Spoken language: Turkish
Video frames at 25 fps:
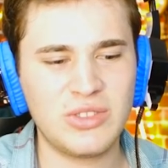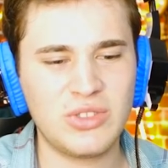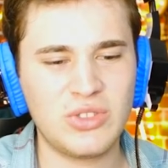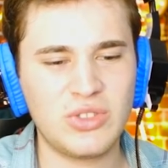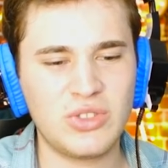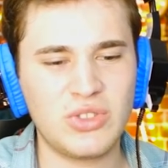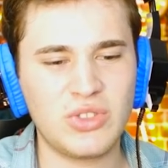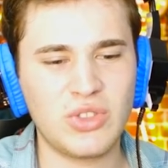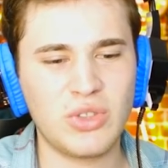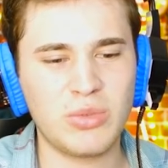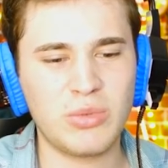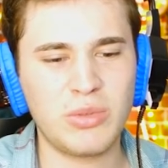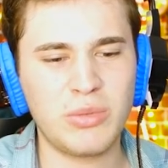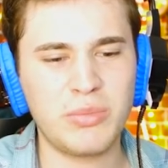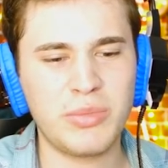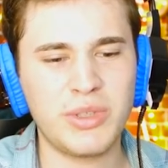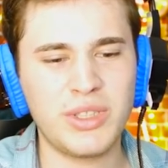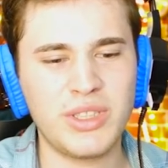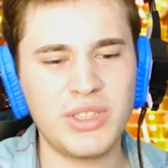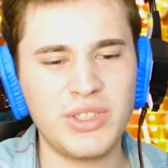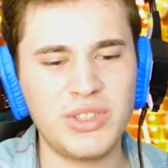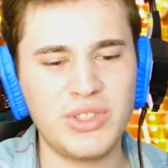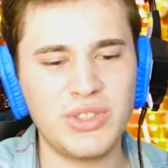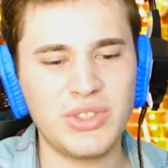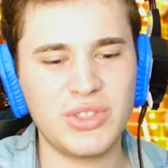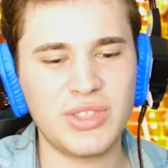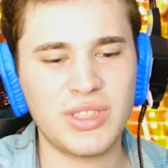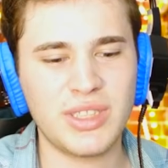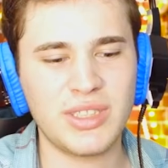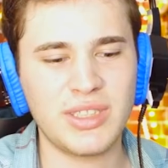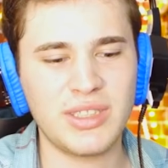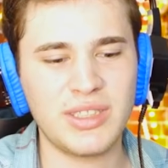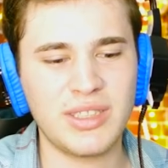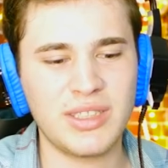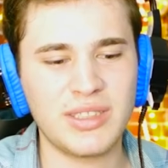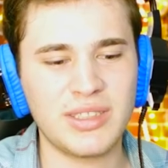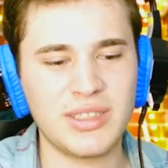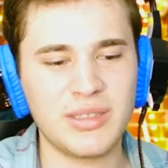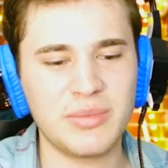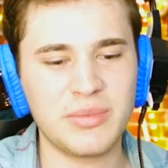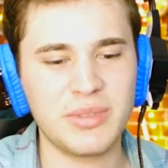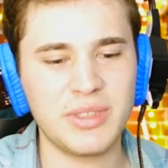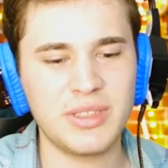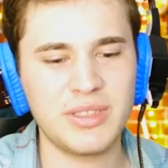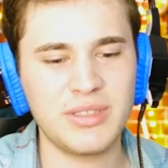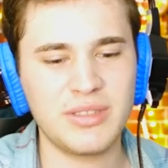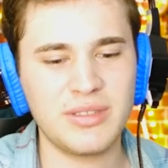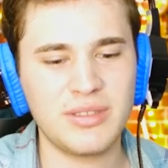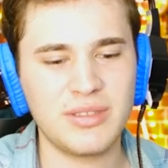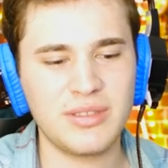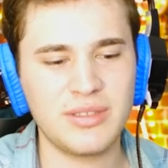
Somon balığı yiyor zannedersem ki.